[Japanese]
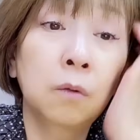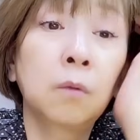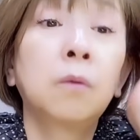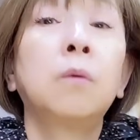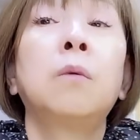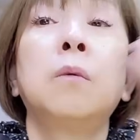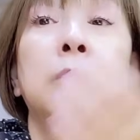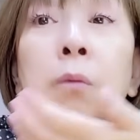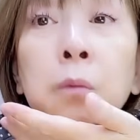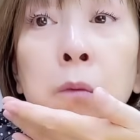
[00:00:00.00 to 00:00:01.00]

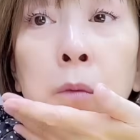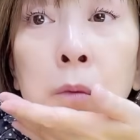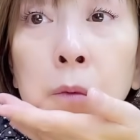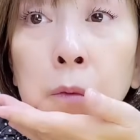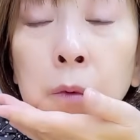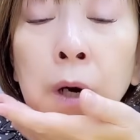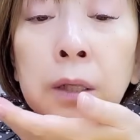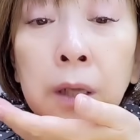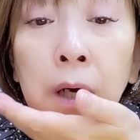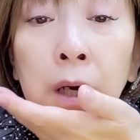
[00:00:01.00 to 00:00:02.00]
お
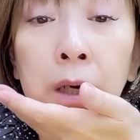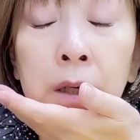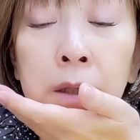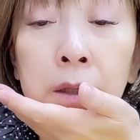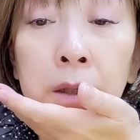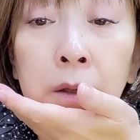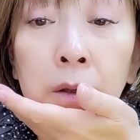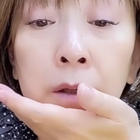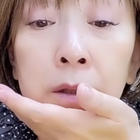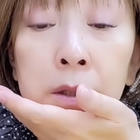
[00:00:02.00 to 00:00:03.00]
肌、
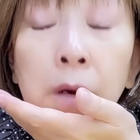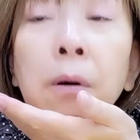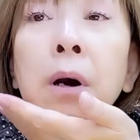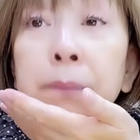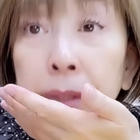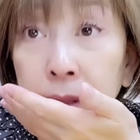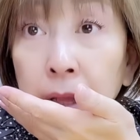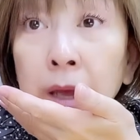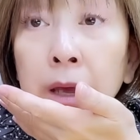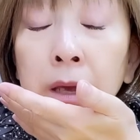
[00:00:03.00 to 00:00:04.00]
シャワー浴び
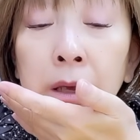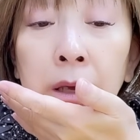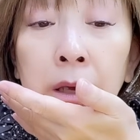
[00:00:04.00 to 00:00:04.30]
て、